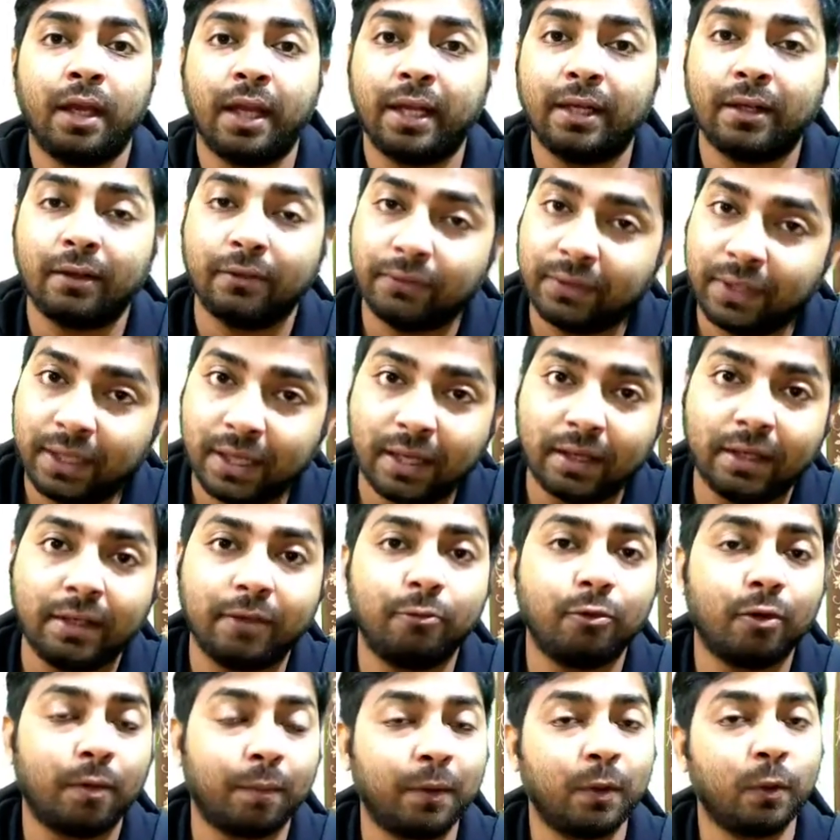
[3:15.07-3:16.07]
এটা ট্রেলার
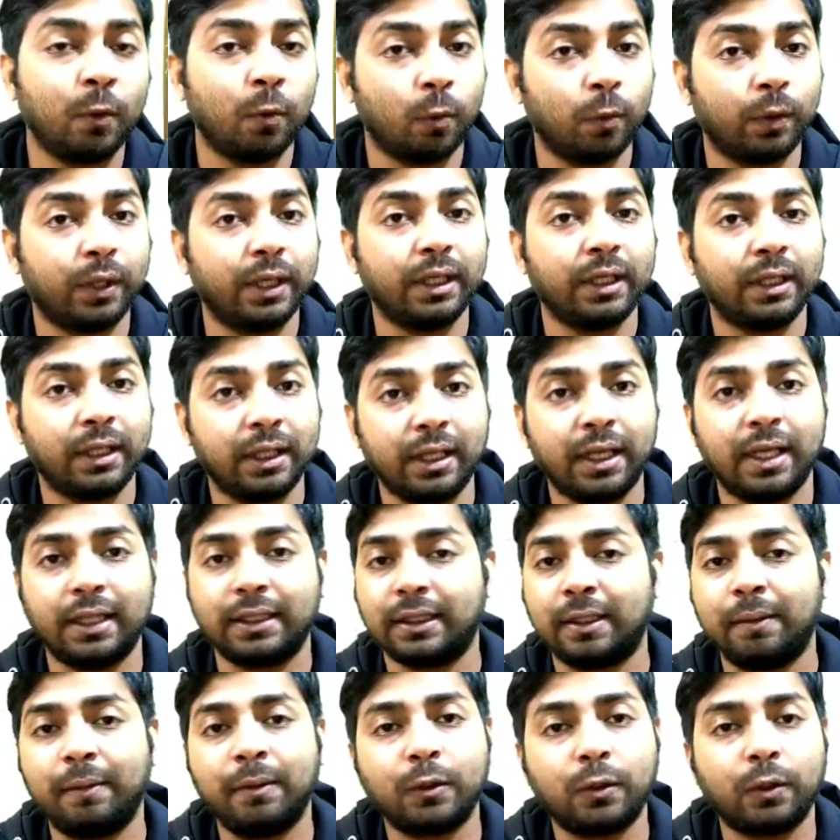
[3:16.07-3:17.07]
রিভিউ আমি করিনি
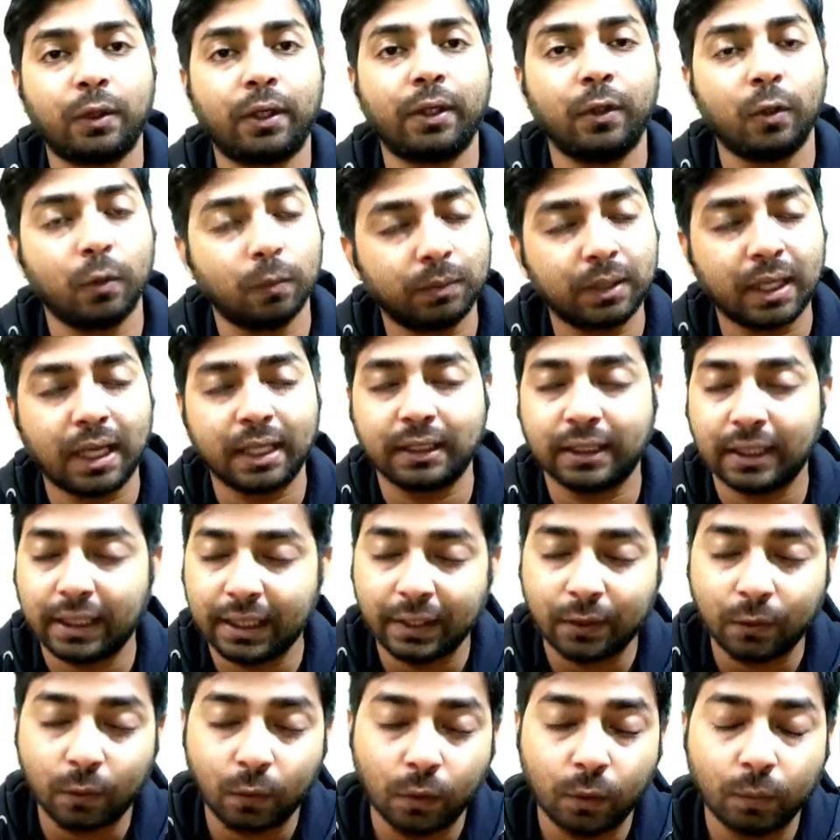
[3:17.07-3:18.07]
এক্সট্রিমলি সরি খুব
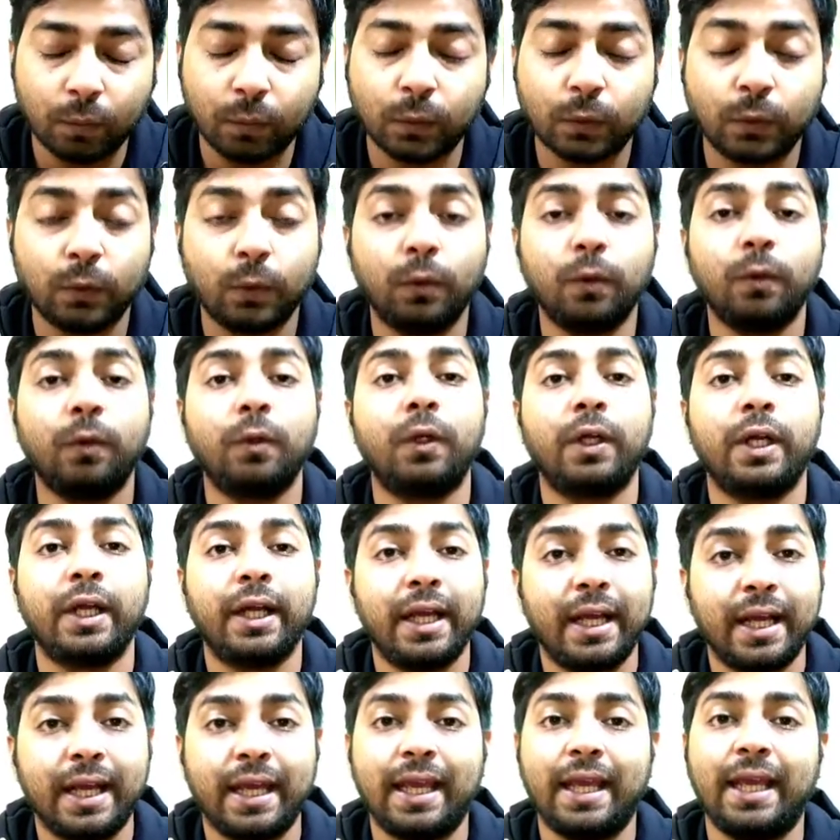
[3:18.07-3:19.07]
তাড়াতাড়ি করবো তো
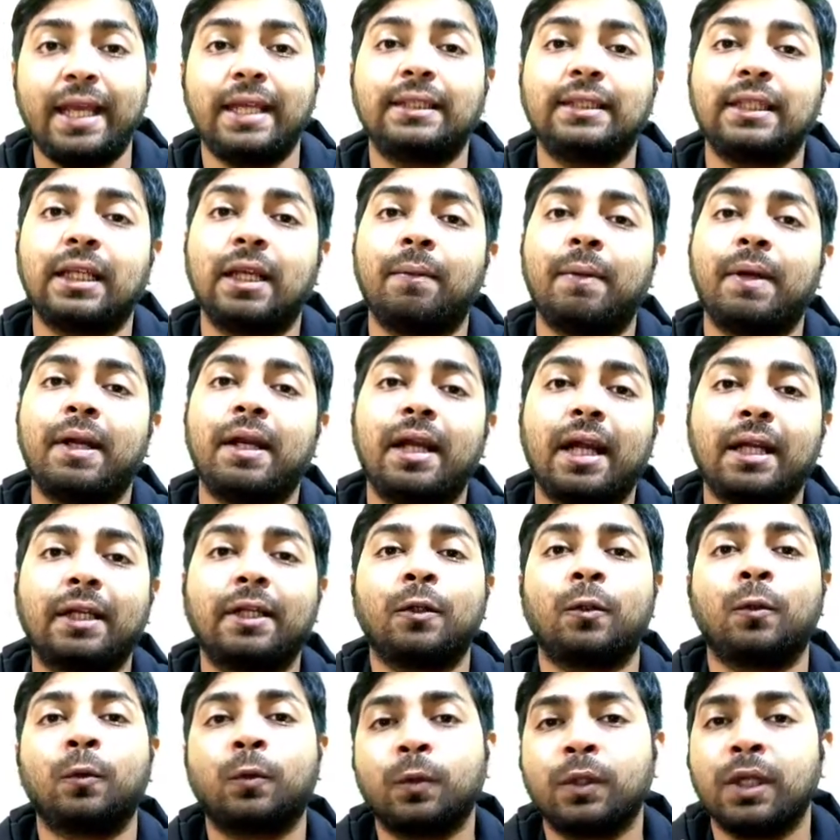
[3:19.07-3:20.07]
এই সিনেমার একটা
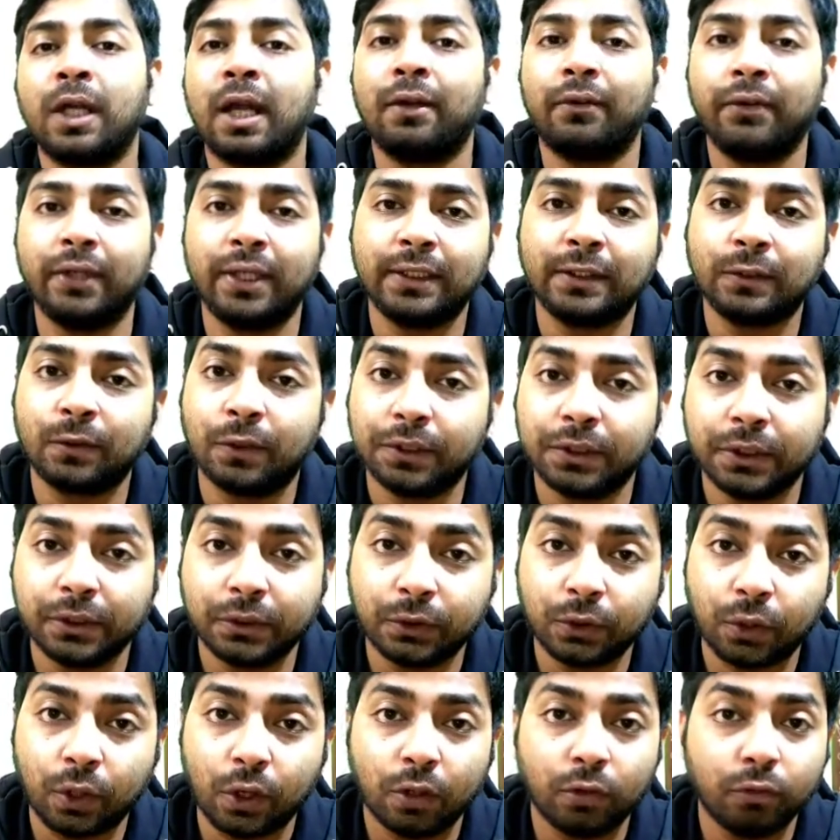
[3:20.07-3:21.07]
নতুন গান রিলিজ করেছে
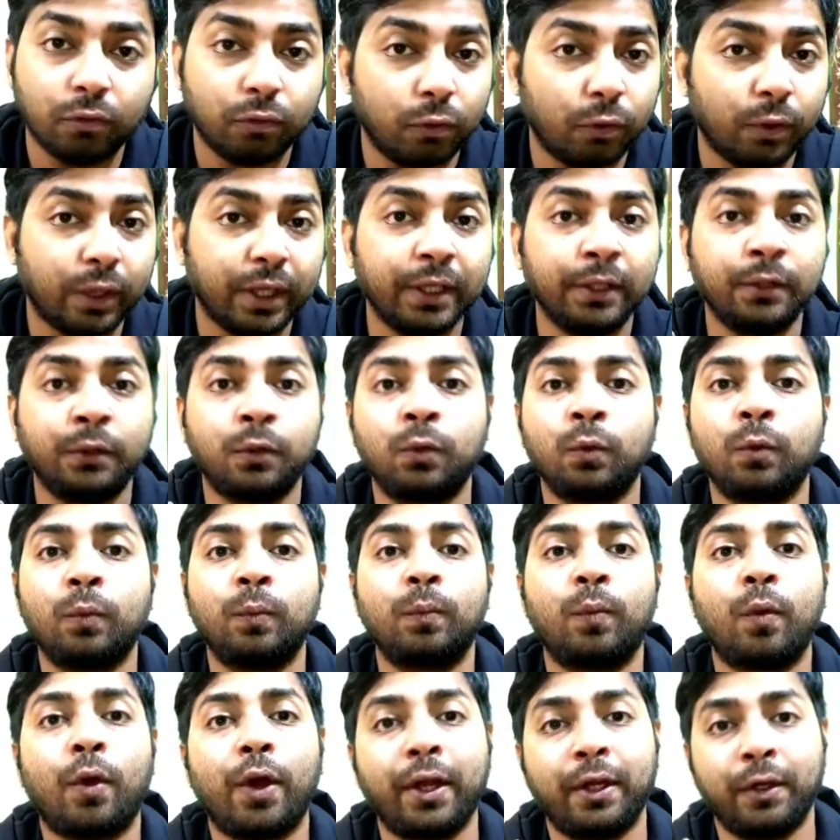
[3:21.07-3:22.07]
জল ফোরিং টু
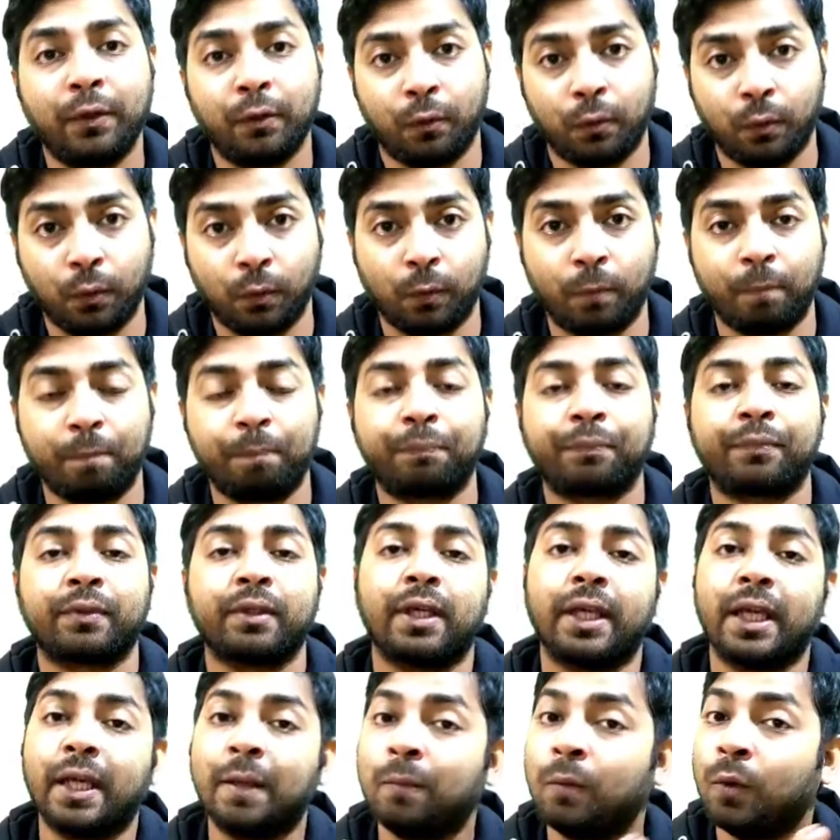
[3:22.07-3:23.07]
পয়েন্ট ও
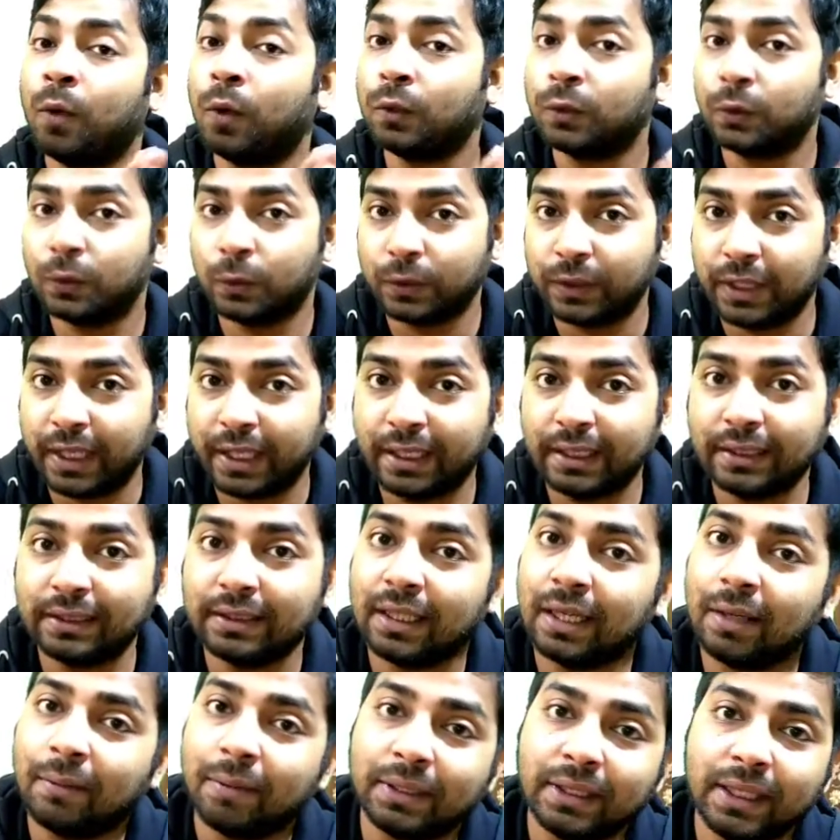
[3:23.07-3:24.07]
হেমলক সোসাইটি
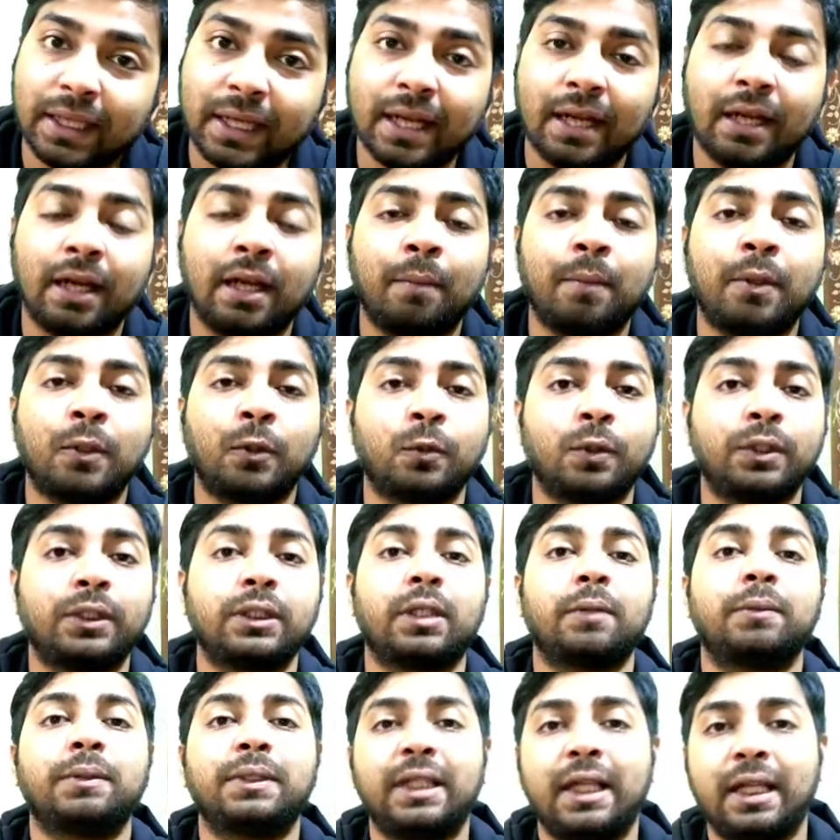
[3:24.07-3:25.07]
সিনেমাতে এই গানটা আমরা
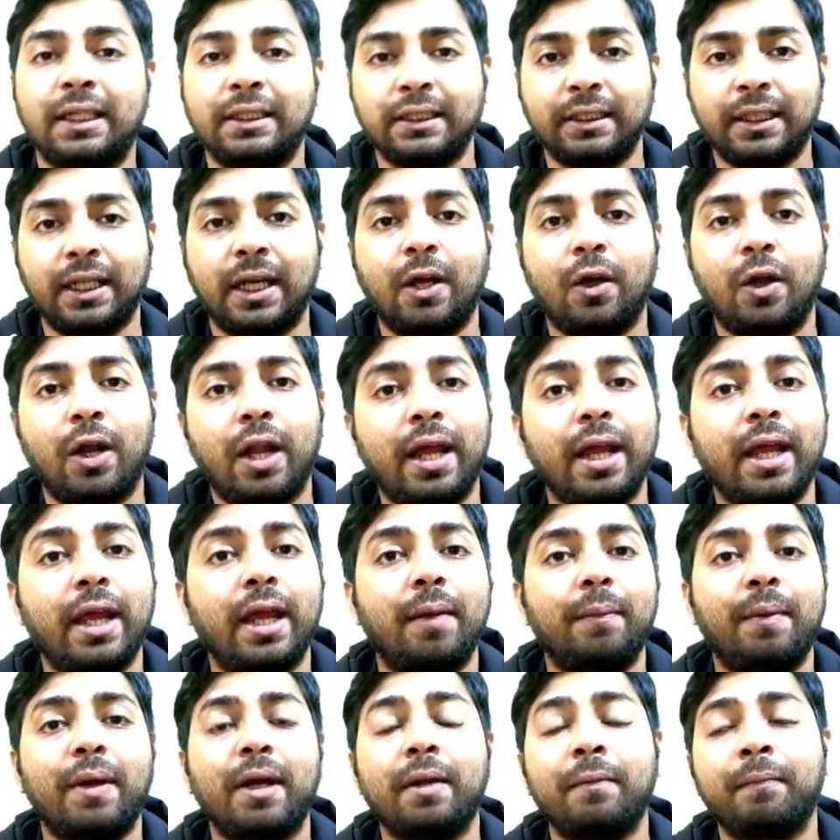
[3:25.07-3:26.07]
শুনেছিলাম শিলাজিতের গলায়
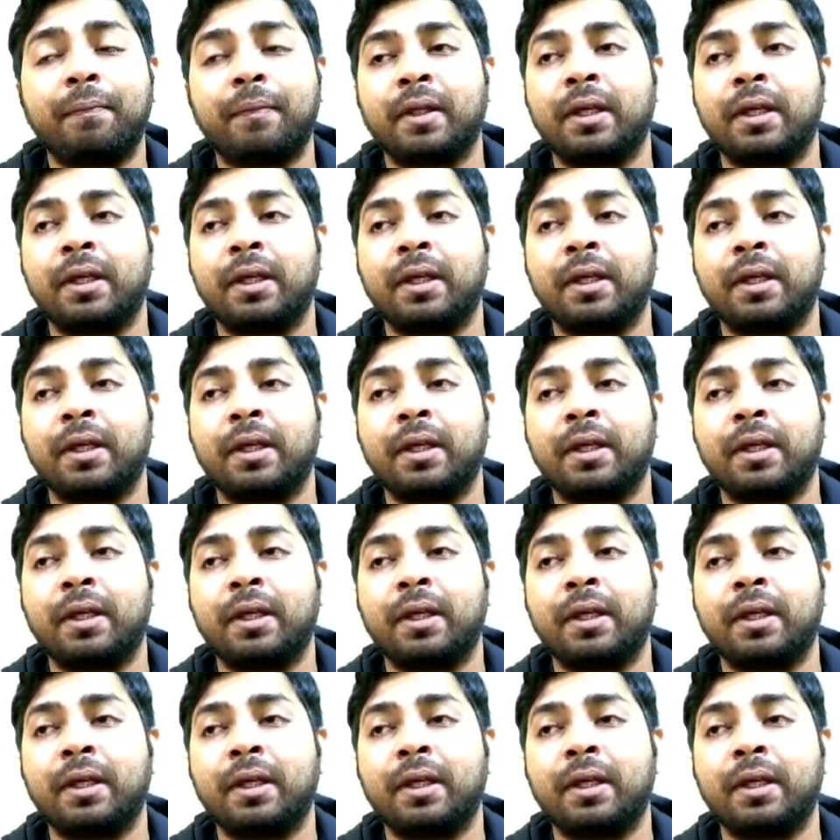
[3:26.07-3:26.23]
এবার